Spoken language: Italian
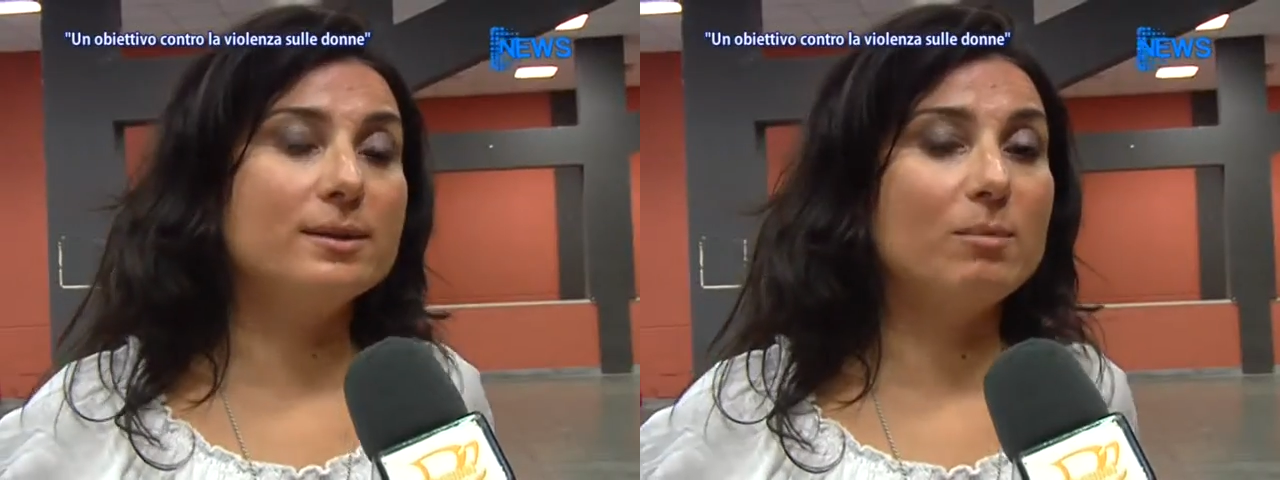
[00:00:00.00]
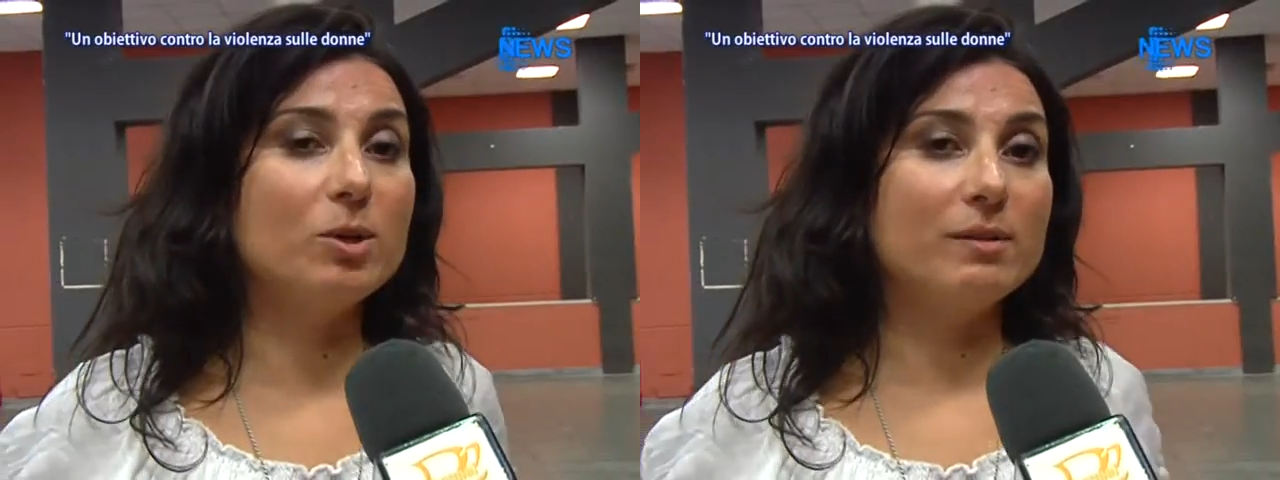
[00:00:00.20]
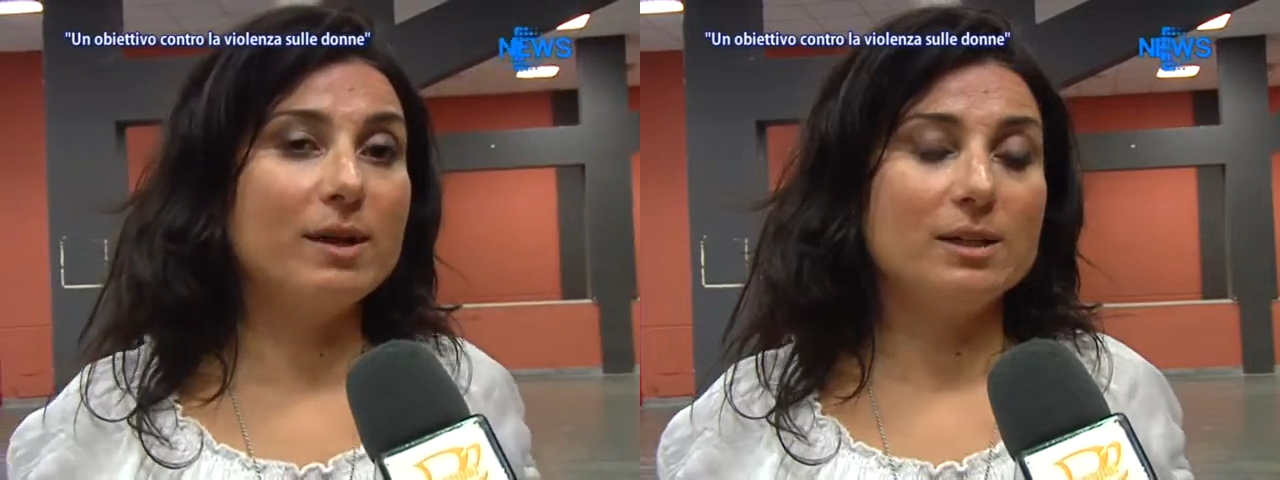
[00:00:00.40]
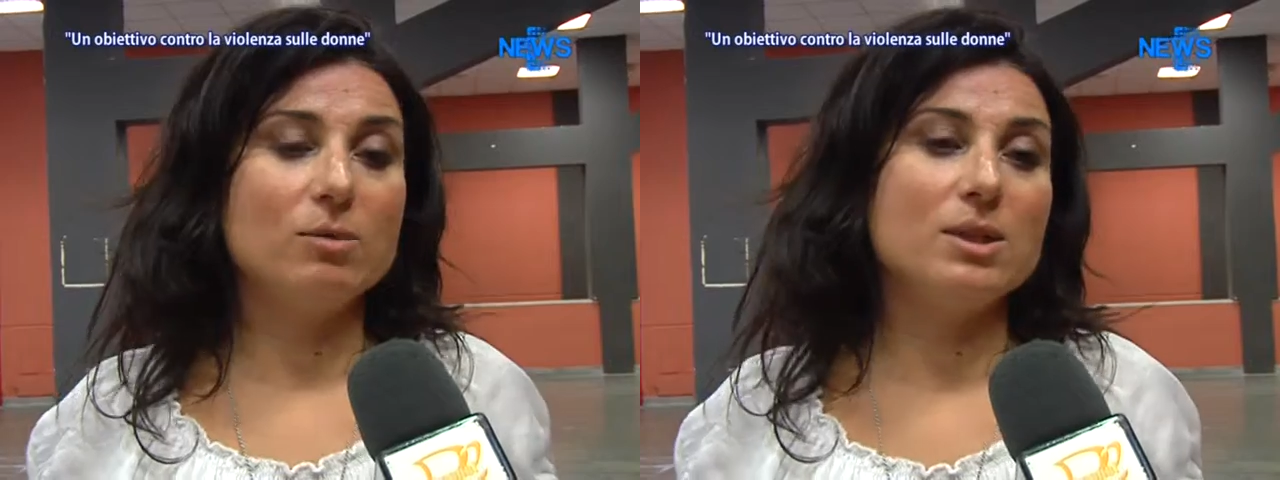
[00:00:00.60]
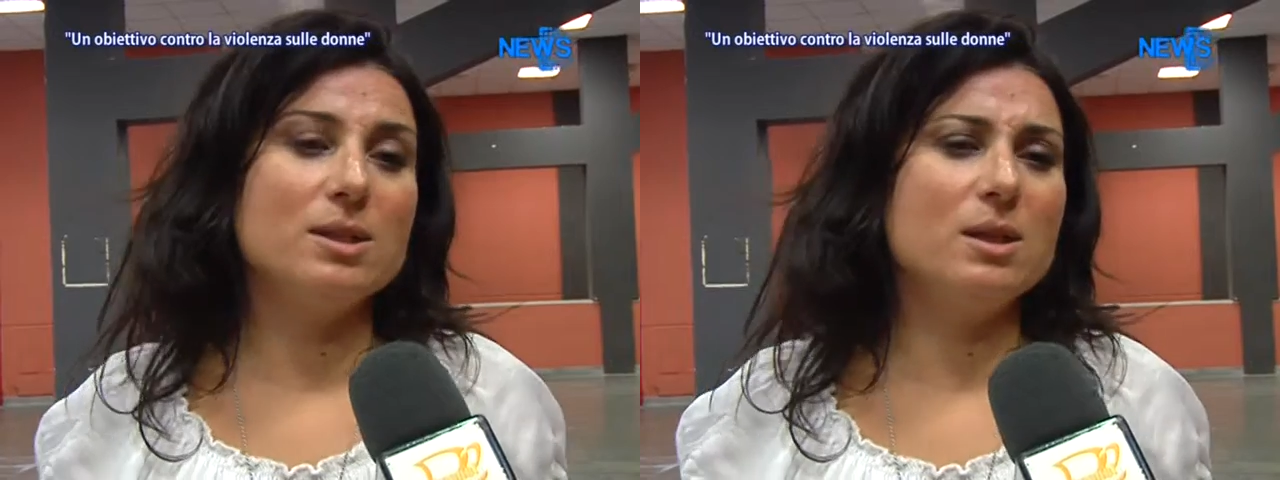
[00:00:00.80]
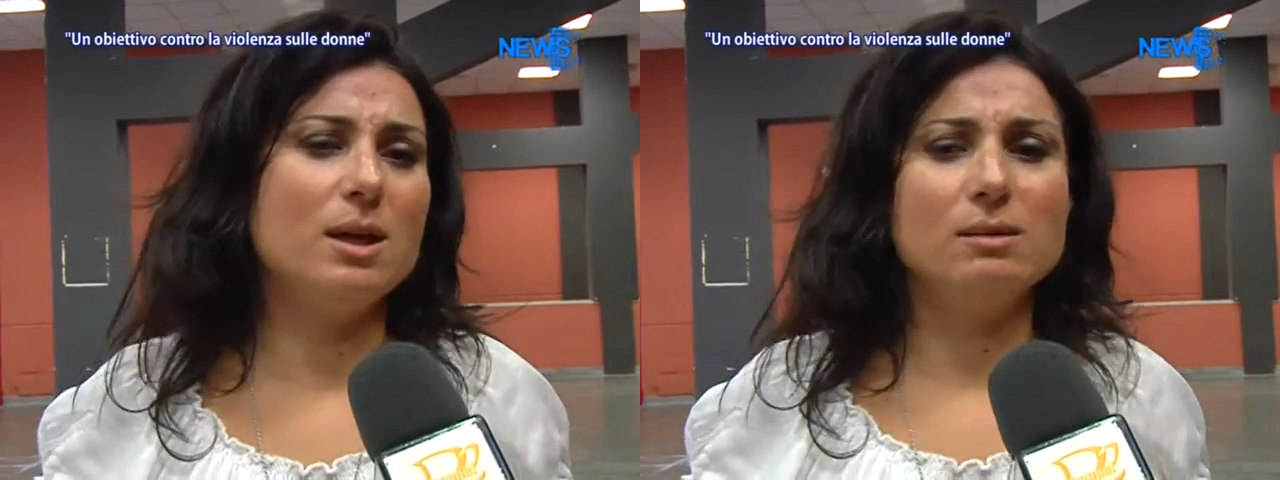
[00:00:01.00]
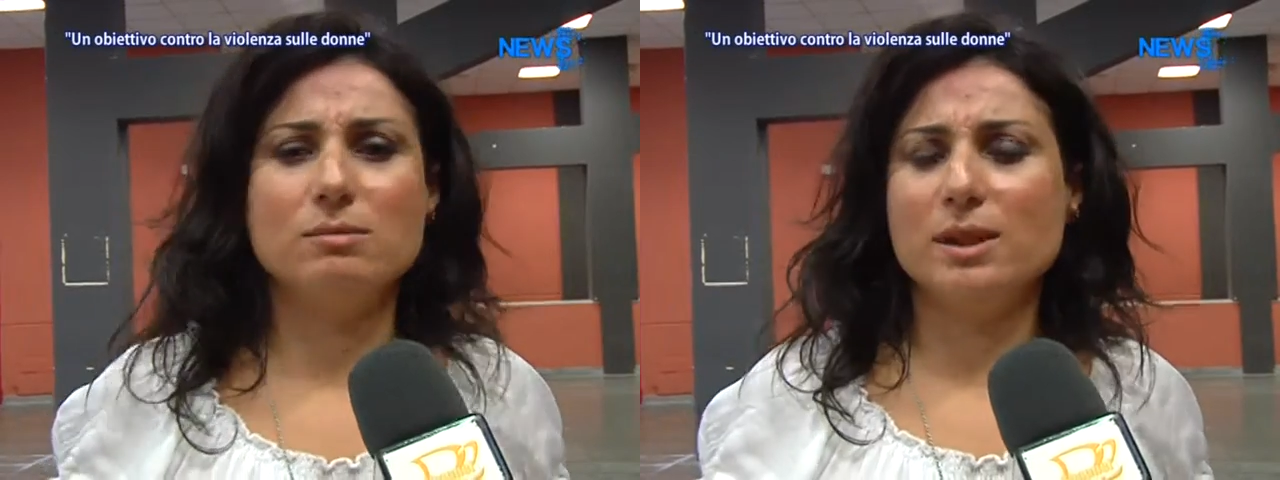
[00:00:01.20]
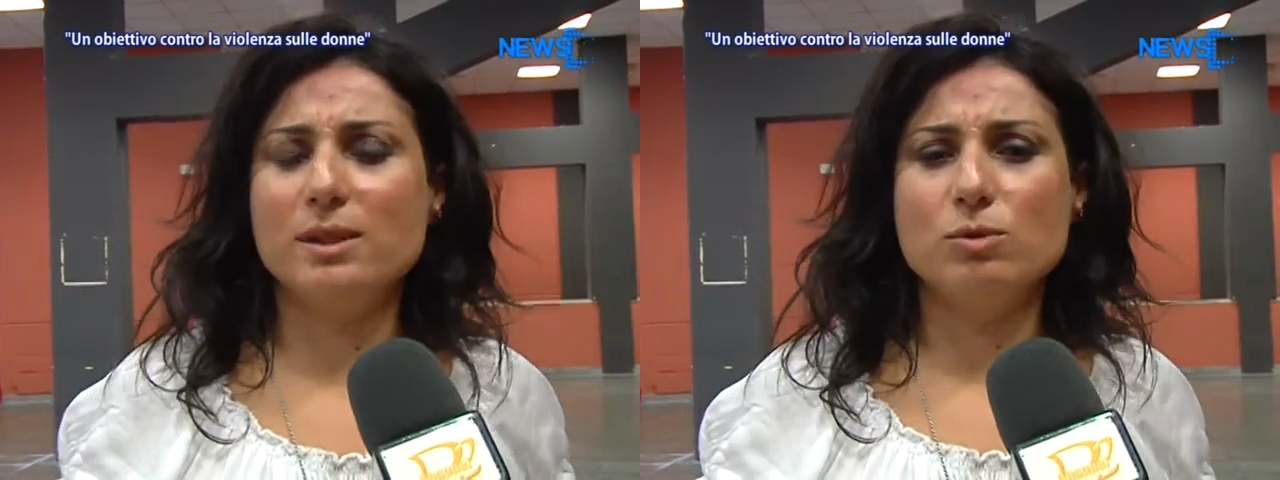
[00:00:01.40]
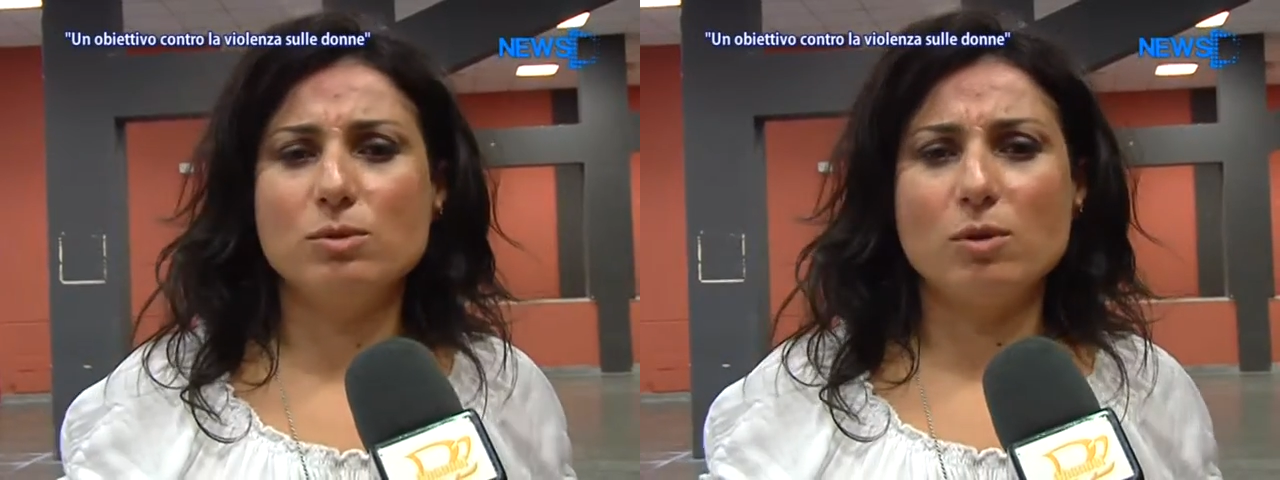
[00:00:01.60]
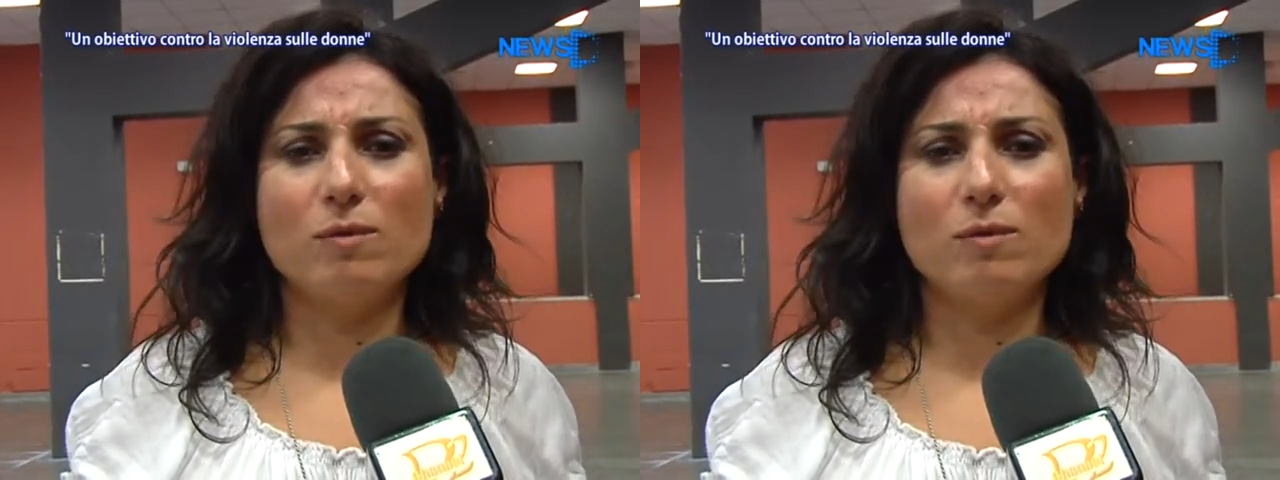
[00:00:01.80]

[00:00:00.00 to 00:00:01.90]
siamo arrivati quasi a credo